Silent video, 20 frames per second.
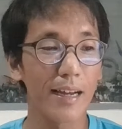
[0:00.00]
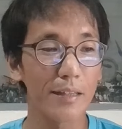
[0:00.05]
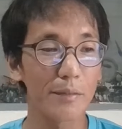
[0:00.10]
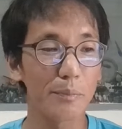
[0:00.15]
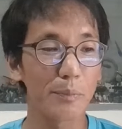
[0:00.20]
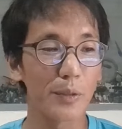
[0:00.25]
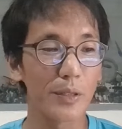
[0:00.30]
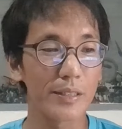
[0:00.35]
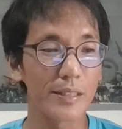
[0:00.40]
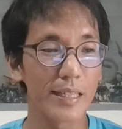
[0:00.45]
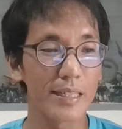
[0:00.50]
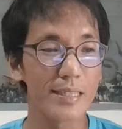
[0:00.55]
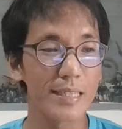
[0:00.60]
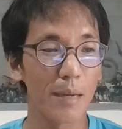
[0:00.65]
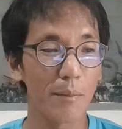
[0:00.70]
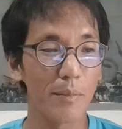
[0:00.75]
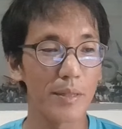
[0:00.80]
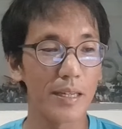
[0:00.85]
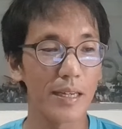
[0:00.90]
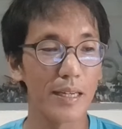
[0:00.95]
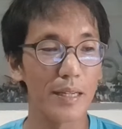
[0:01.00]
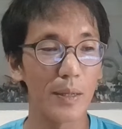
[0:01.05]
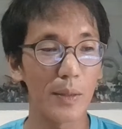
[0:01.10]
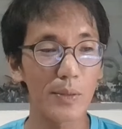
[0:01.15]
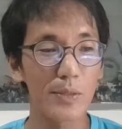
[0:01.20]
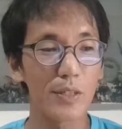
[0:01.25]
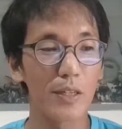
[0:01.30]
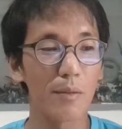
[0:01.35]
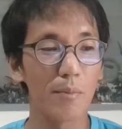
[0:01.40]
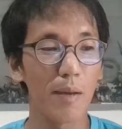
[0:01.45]
Kat Portes, sabi niya,
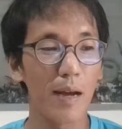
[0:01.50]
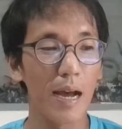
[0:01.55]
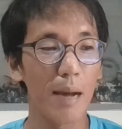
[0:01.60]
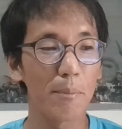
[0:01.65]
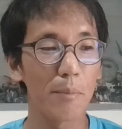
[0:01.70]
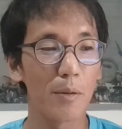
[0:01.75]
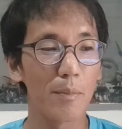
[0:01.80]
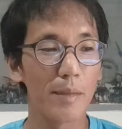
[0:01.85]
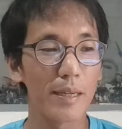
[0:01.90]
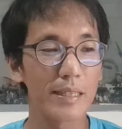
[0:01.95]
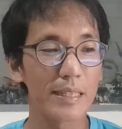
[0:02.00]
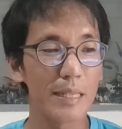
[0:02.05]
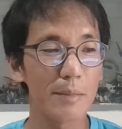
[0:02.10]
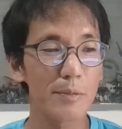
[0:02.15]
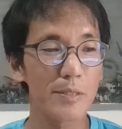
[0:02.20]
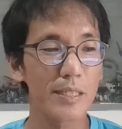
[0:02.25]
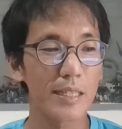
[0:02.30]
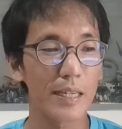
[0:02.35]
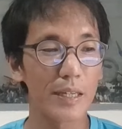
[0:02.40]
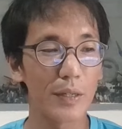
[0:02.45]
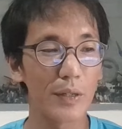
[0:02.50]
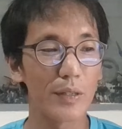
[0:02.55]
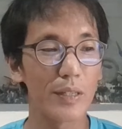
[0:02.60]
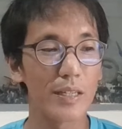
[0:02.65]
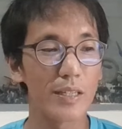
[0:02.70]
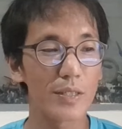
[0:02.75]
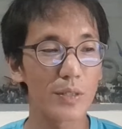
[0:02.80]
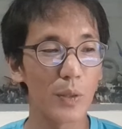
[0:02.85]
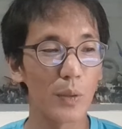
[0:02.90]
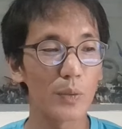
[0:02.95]
Hello sir, baka po may tips kayo
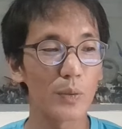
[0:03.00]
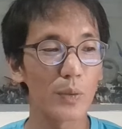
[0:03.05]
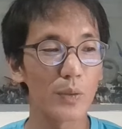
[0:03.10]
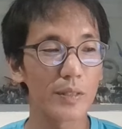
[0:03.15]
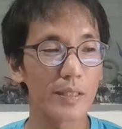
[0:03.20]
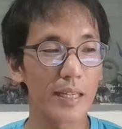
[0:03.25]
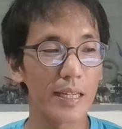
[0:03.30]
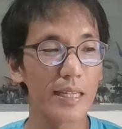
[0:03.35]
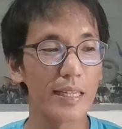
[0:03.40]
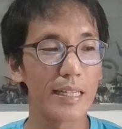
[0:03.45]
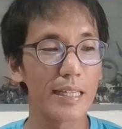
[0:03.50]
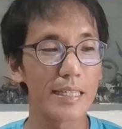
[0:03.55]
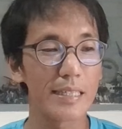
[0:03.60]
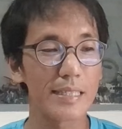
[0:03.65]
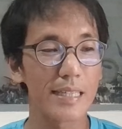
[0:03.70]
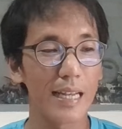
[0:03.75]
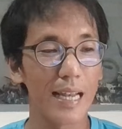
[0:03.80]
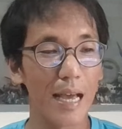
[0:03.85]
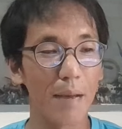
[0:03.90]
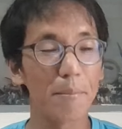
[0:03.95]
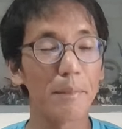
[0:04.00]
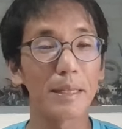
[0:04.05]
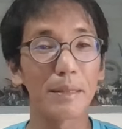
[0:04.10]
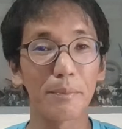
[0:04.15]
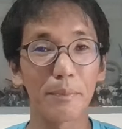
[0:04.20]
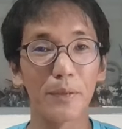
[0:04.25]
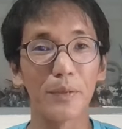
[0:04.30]
ng Song 2 training. Salamat